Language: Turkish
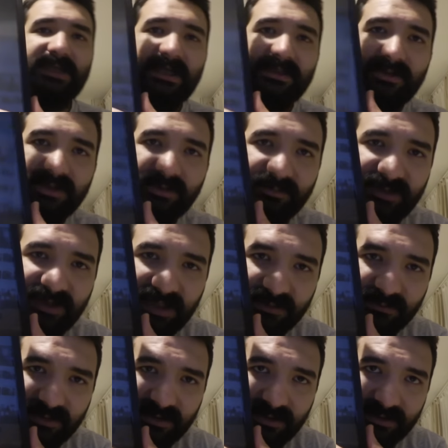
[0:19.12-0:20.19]
kendi adımı
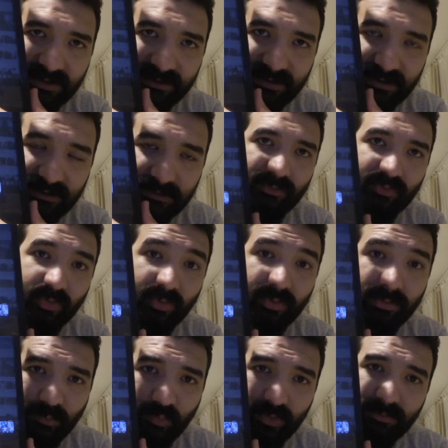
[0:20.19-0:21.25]
yazmasa hakikaten
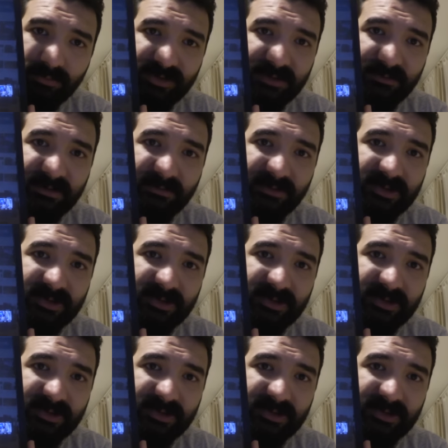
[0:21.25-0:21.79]
çok mühim bir şey benim